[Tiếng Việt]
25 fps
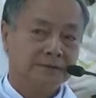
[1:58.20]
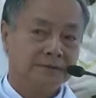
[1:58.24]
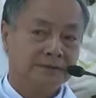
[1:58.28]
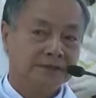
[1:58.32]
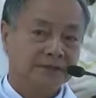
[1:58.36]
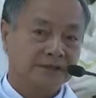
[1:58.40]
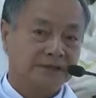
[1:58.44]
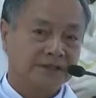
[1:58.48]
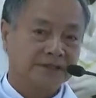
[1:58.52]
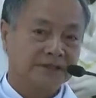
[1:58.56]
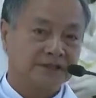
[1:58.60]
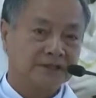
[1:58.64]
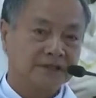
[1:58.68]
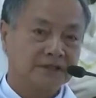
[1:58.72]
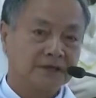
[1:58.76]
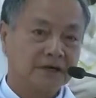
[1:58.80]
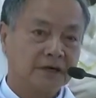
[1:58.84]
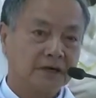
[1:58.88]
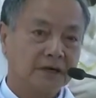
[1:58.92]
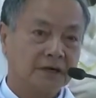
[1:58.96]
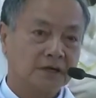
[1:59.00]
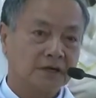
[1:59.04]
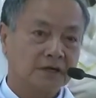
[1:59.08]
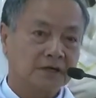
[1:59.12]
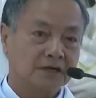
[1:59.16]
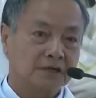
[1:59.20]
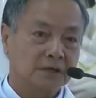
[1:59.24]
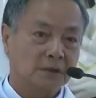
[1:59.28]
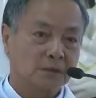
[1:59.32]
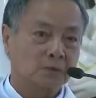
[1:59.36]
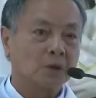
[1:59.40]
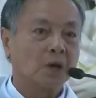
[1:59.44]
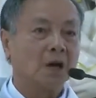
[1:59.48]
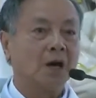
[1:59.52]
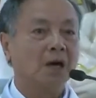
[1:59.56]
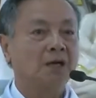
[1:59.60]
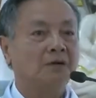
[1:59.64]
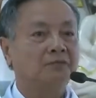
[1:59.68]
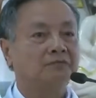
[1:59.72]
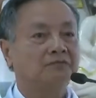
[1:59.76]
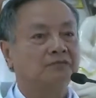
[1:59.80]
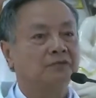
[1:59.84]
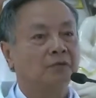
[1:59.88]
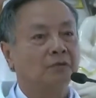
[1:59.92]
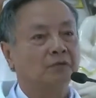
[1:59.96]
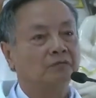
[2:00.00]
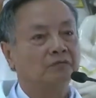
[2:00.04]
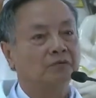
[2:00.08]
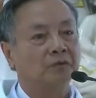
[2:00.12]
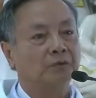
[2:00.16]
Kính thưa cộng đoàn
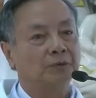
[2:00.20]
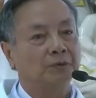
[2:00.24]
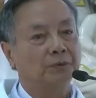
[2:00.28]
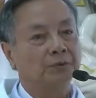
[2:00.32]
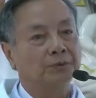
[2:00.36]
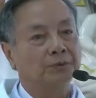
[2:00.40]
phụng vụ